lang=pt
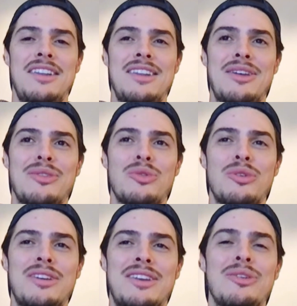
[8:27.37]
né,
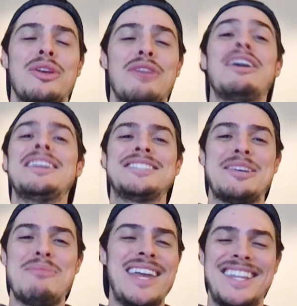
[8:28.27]
o, o, que vem de
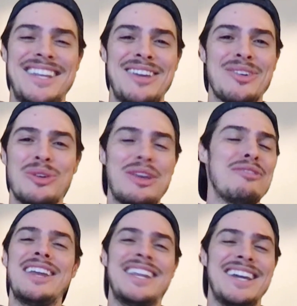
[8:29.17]
semente, o
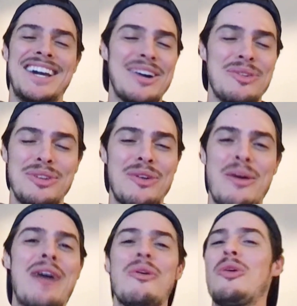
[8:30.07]
que vem de grão
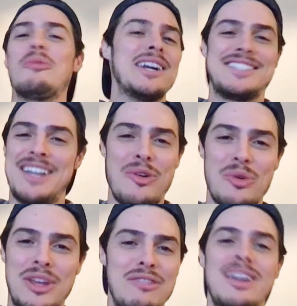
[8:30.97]
não é o
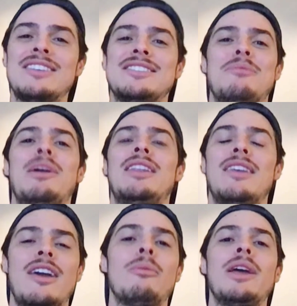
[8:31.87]
comercial, o que vem de
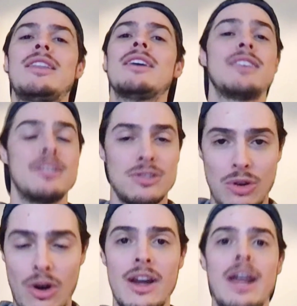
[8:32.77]
semente realmente é essa
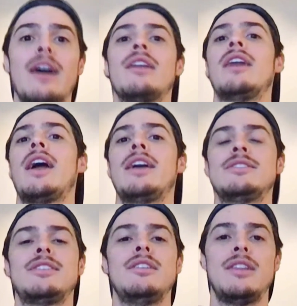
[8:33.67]
história, né,
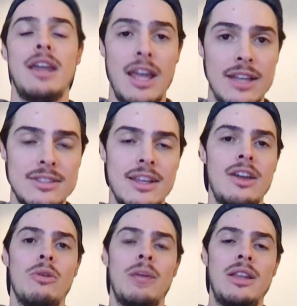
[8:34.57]
esse interesse
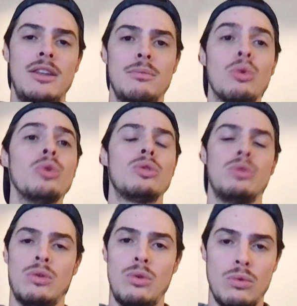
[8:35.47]
realmente
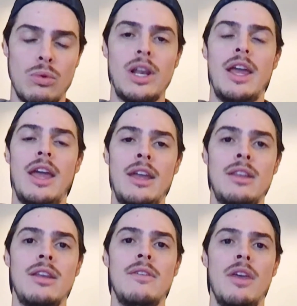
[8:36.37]
mútuo com o
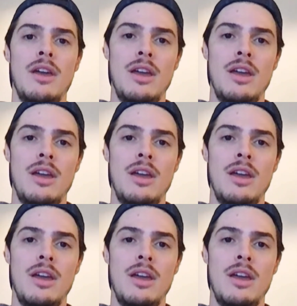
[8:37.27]
cliente,